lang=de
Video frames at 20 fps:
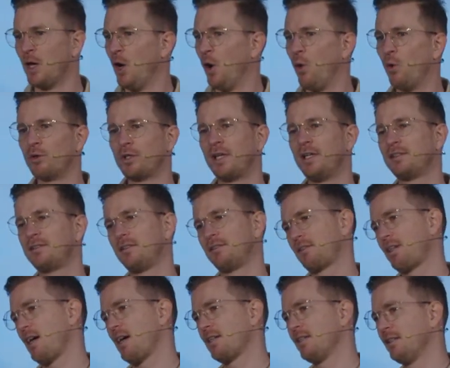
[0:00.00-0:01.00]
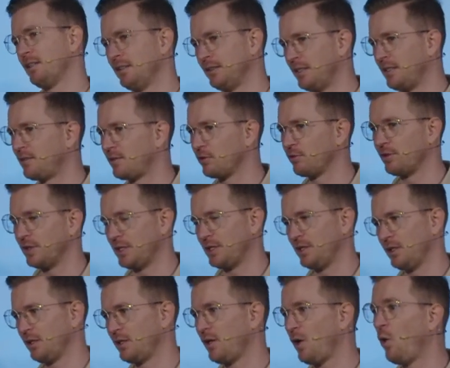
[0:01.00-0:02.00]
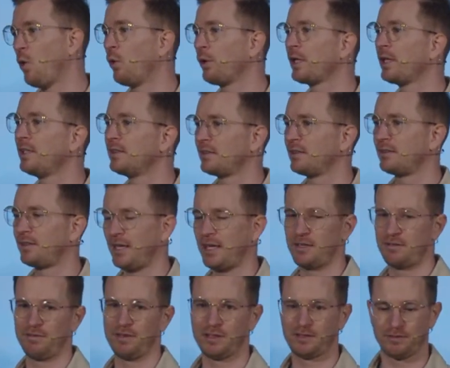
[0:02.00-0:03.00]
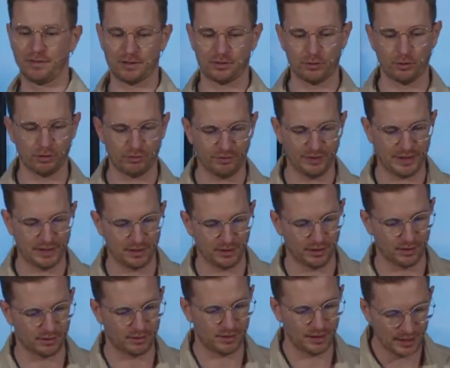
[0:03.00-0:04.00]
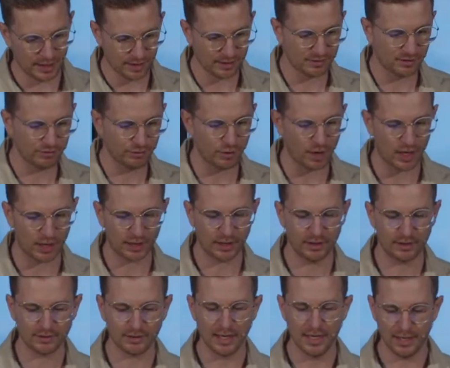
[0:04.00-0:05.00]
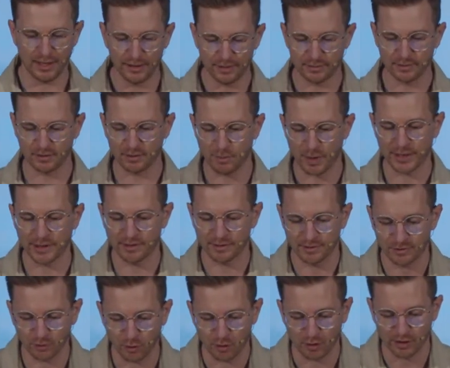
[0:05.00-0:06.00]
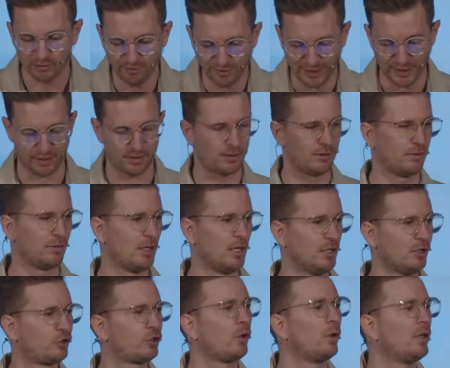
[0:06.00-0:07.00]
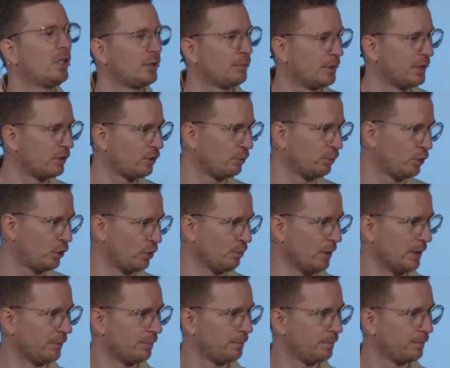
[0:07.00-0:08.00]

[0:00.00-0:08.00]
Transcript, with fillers: Oder ist es gerade nicht so wichtig? Oder ist es etwas, was Gott wichtig ist? Die erste Frage ist, ist es meine Sorge wert? Soll ich mich darum kümmern?